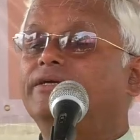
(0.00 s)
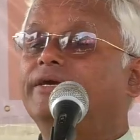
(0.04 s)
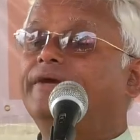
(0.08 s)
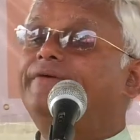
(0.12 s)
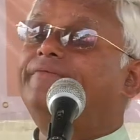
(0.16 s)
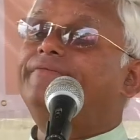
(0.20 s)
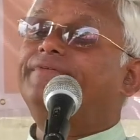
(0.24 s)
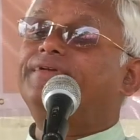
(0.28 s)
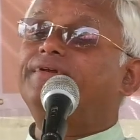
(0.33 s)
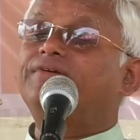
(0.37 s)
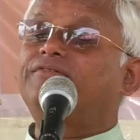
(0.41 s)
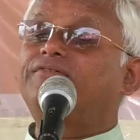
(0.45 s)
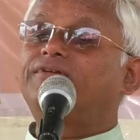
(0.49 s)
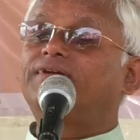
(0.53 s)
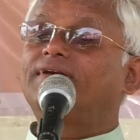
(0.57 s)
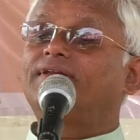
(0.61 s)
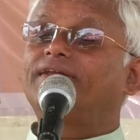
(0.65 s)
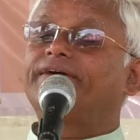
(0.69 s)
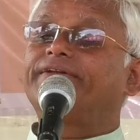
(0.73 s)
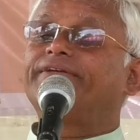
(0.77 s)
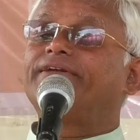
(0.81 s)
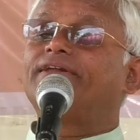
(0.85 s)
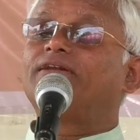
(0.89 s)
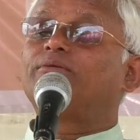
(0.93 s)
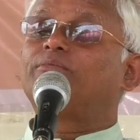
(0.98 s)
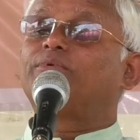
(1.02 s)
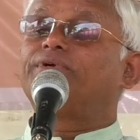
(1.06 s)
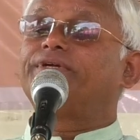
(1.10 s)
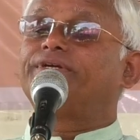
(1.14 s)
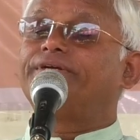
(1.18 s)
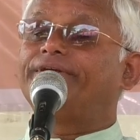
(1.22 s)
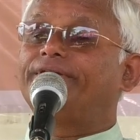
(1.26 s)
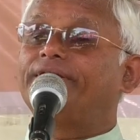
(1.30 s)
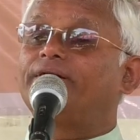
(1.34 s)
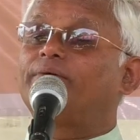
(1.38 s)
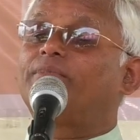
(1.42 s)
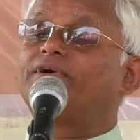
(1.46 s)
ఏంట్రా ఇలా నిలబడి
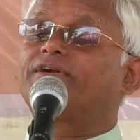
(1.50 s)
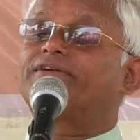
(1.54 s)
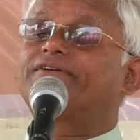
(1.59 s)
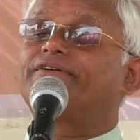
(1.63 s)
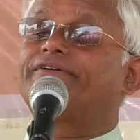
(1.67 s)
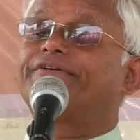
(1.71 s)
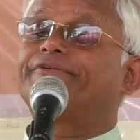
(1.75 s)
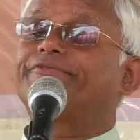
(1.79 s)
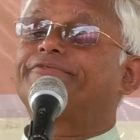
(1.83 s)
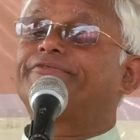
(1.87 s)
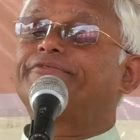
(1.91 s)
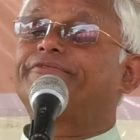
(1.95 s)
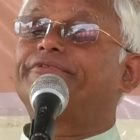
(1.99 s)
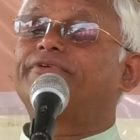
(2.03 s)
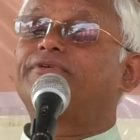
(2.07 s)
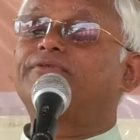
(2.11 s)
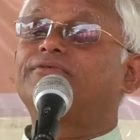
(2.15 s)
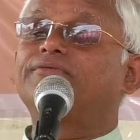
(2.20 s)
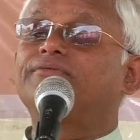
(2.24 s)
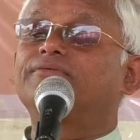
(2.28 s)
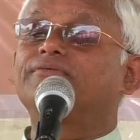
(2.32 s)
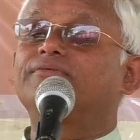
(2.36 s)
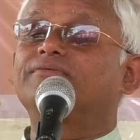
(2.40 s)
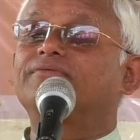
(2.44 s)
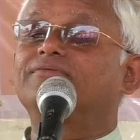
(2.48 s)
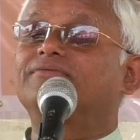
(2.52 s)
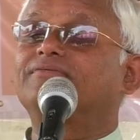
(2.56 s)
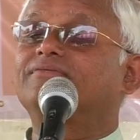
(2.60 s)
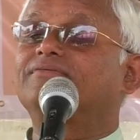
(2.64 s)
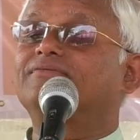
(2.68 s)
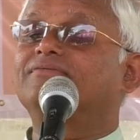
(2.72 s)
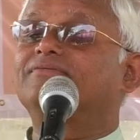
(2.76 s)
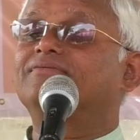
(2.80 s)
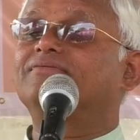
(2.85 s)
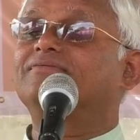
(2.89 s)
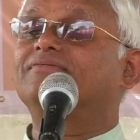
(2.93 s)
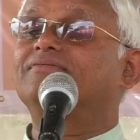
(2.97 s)
ఇలా మాట్లాడుతున్నాడు
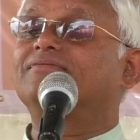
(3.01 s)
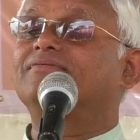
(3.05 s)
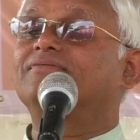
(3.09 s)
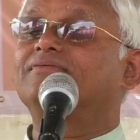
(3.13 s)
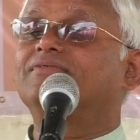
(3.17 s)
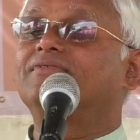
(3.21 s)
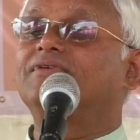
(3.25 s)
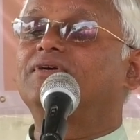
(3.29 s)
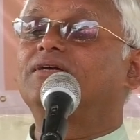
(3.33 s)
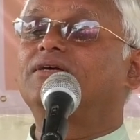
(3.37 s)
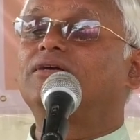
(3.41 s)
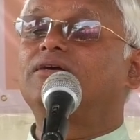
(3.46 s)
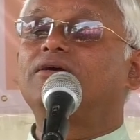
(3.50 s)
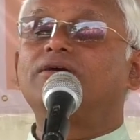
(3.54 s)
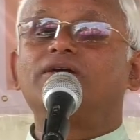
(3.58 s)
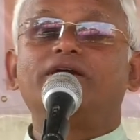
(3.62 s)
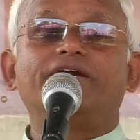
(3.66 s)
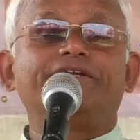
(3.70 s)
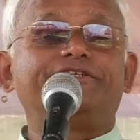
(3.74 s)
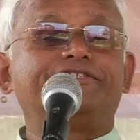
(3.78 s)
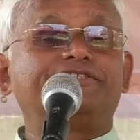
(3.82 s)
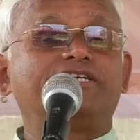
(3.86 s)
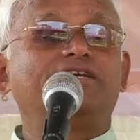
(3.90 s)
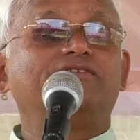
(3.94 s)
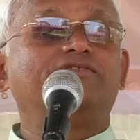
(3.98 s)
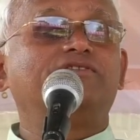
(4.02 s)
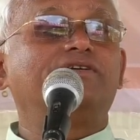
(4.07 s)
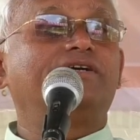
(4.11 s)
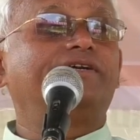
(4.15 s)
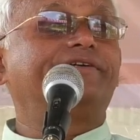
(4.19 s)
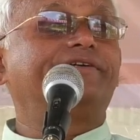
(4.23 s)
హెచ్ఐవి